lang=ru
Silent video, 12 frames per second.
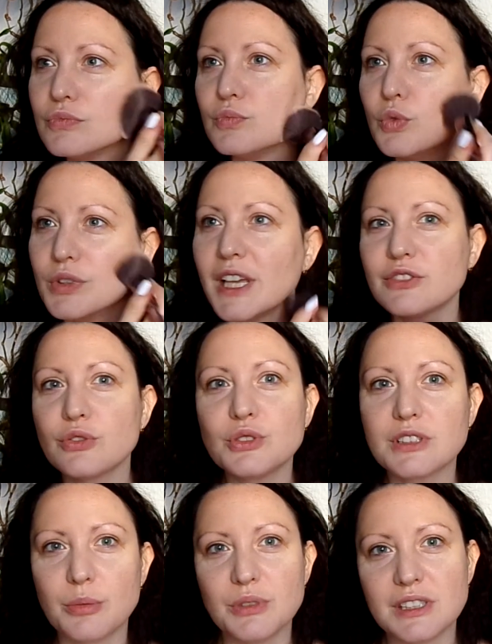у нас в
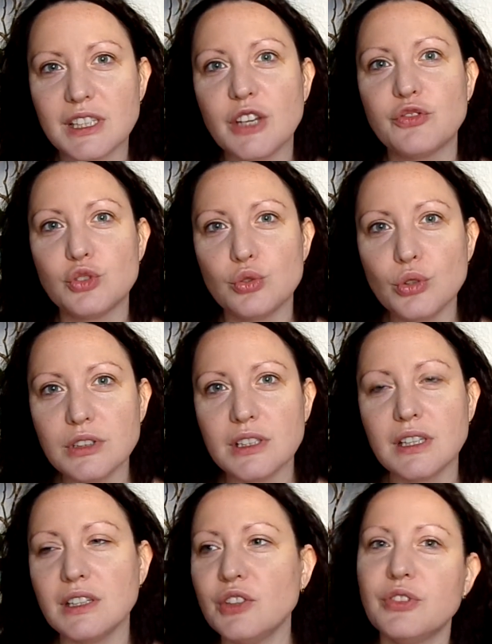русском языке
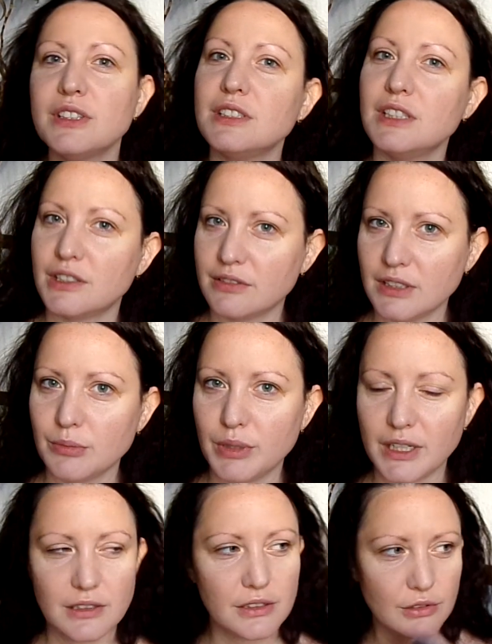все-таки не фиксированный
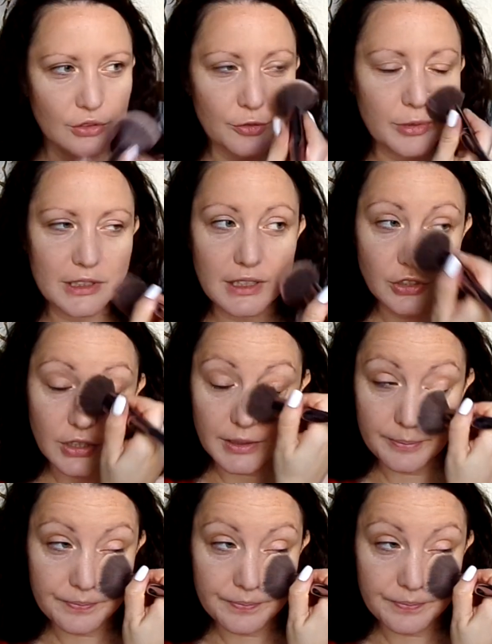порядок слов предложений.